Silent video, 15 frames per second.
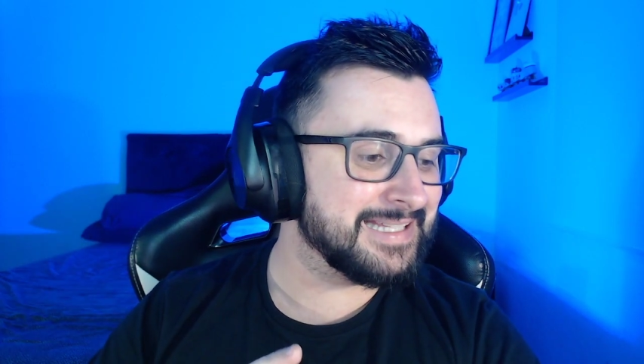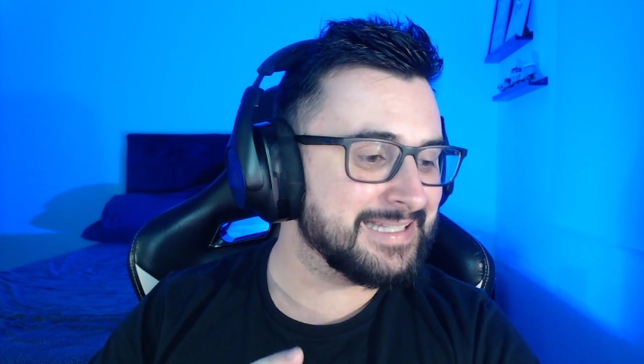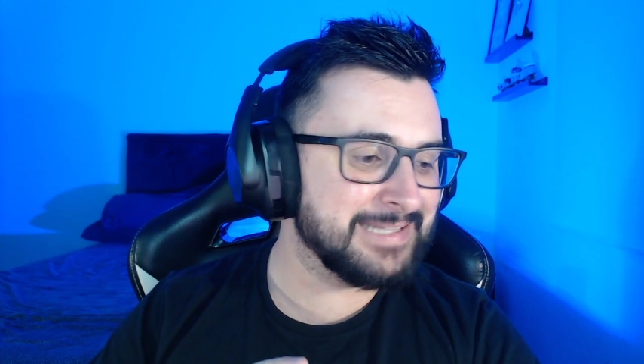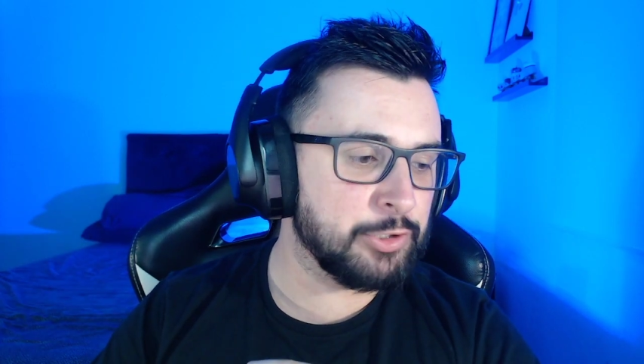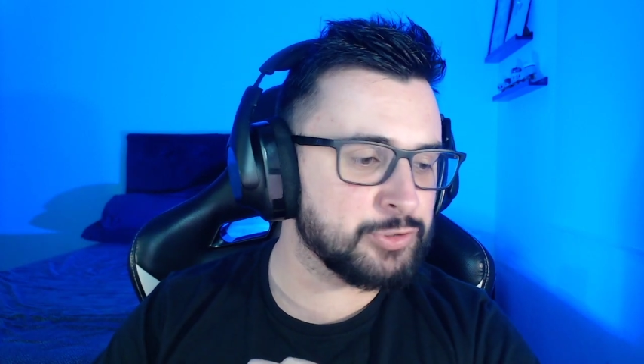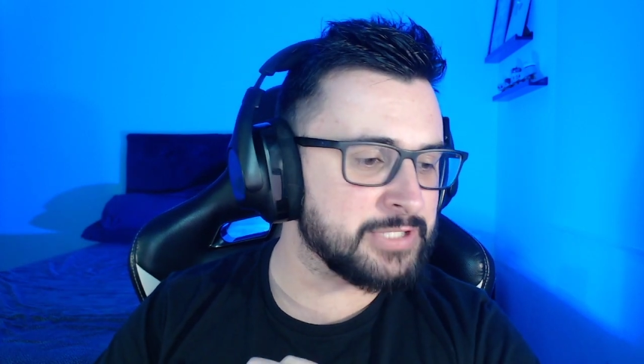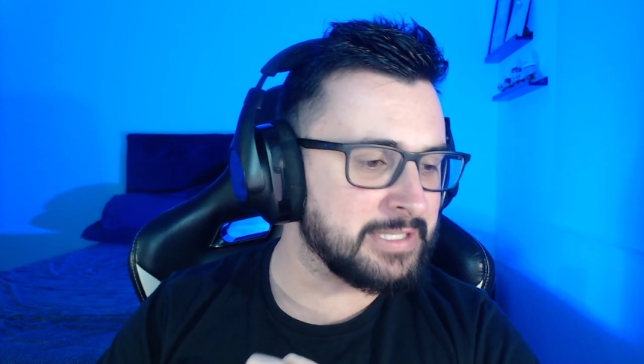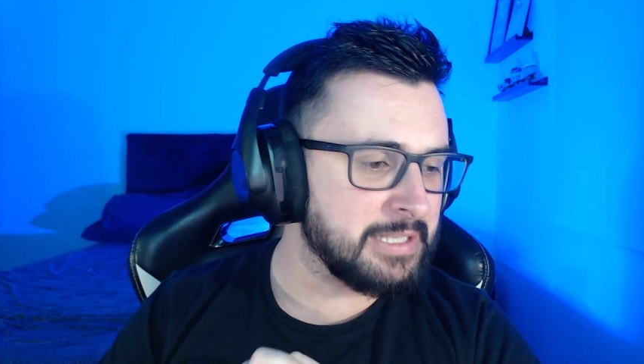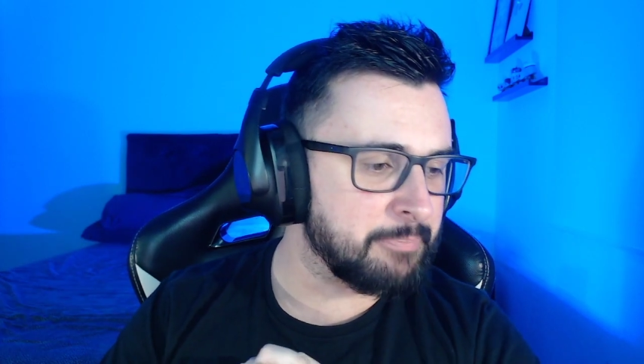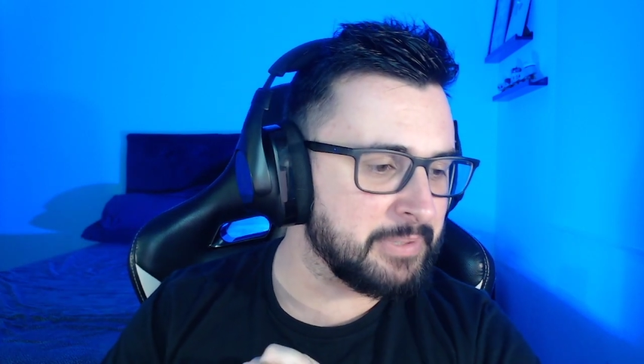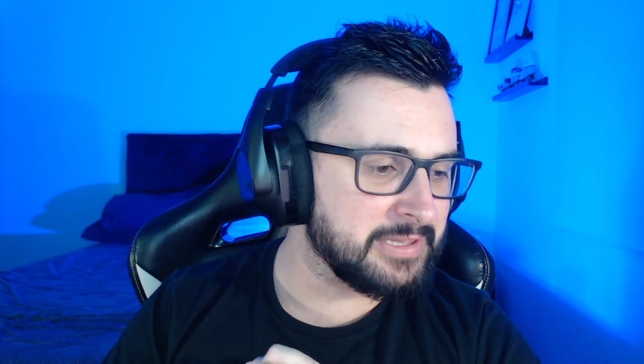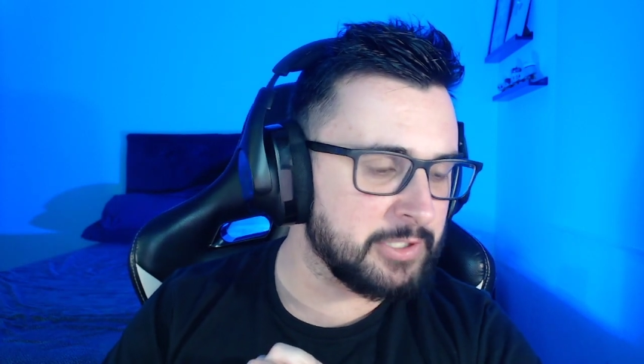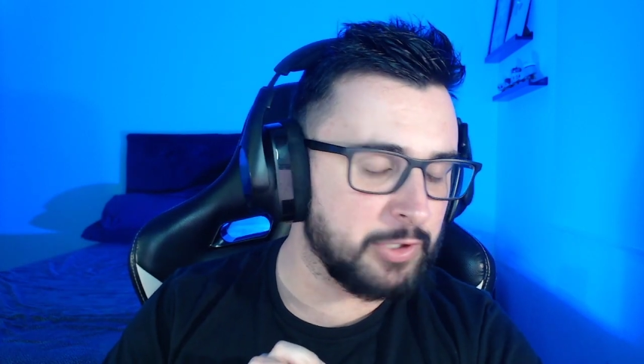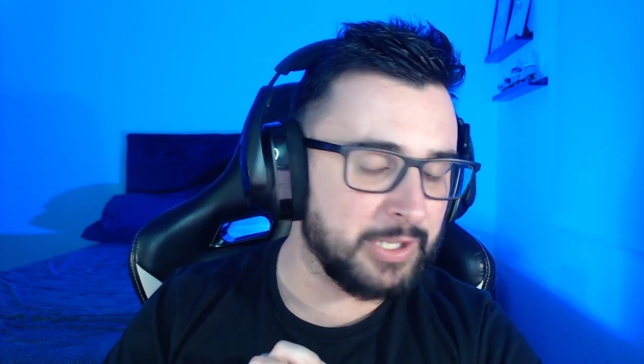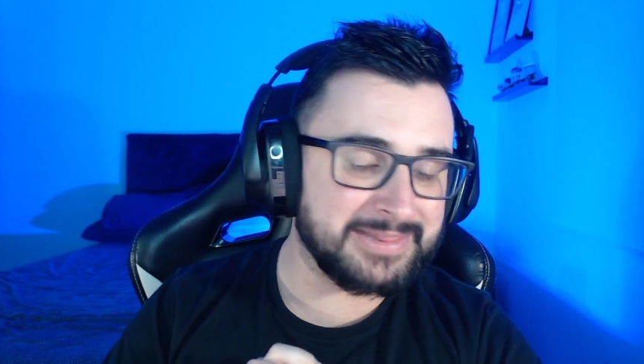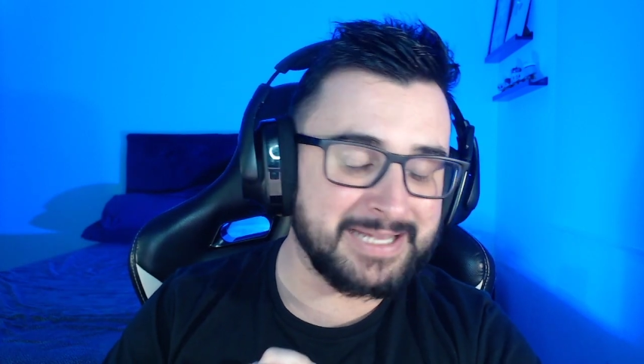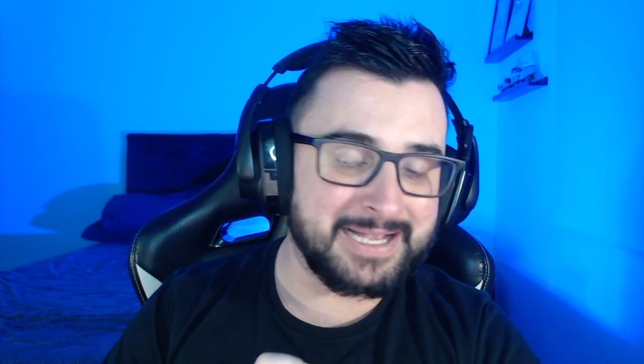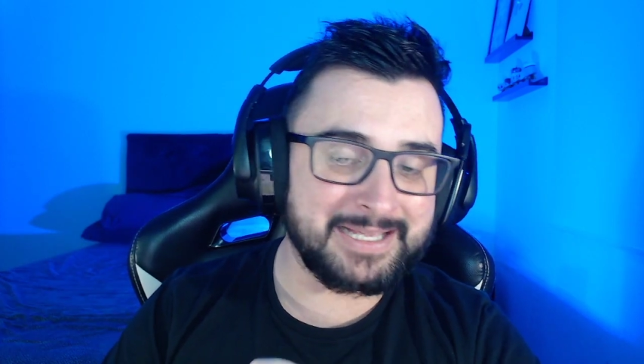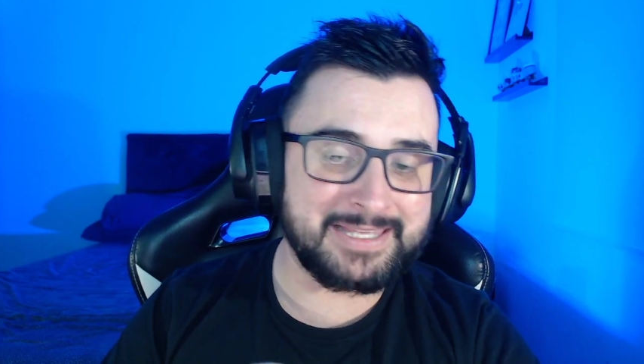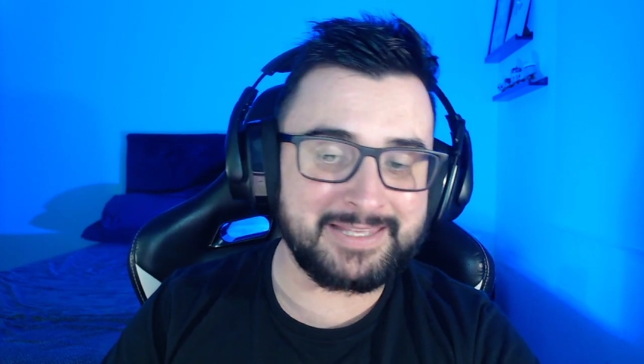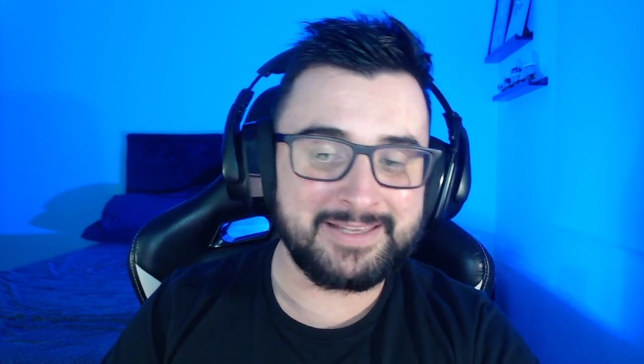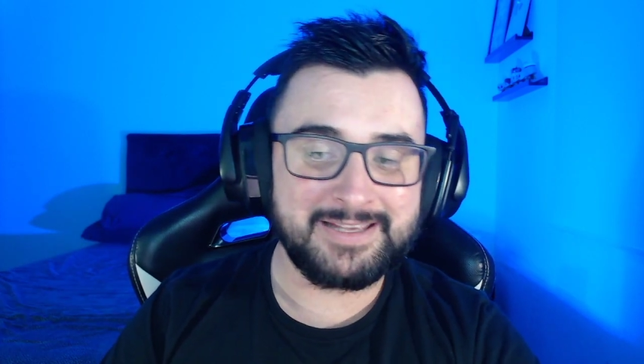não se adaptando ao
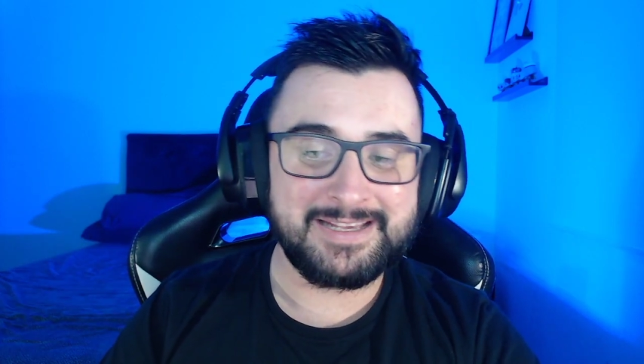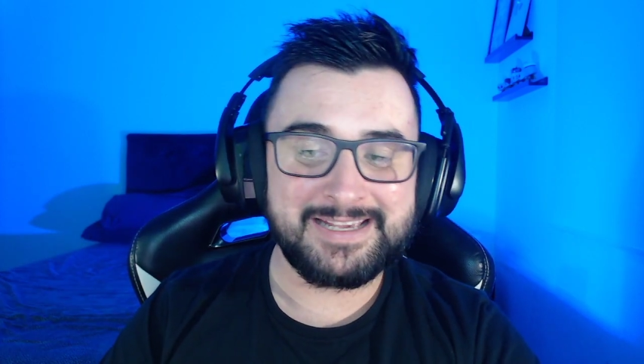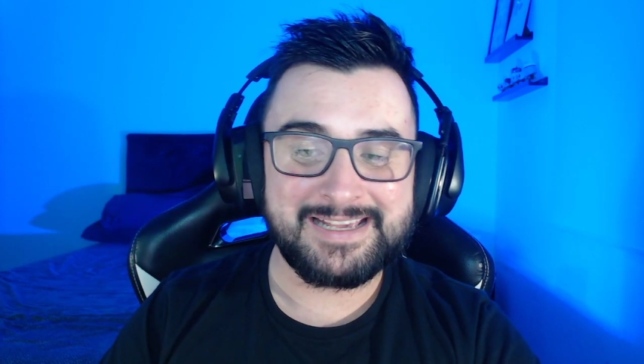ataque.